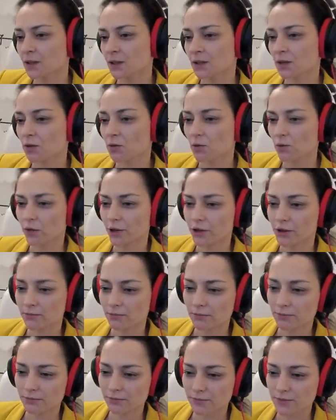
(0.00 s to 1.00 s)
конь
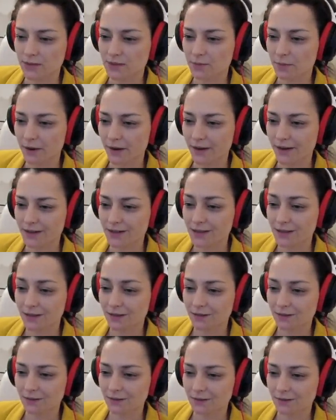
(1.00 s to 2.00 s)
с
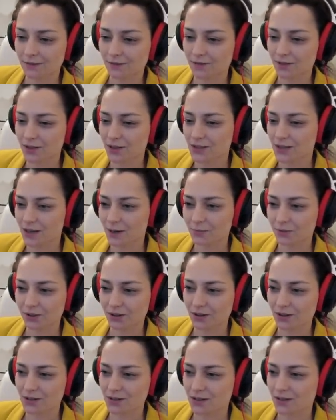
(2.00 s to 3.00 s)
b1 внезапно,
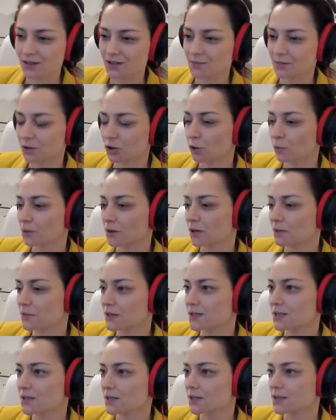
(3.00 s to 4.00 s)
казалось бы, но
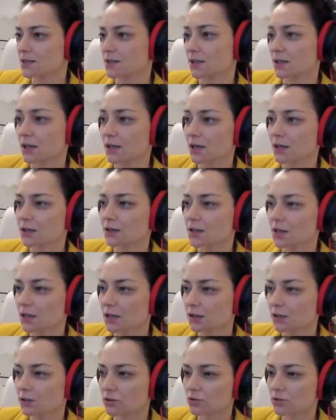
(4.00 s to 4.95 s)
переместился на Е3,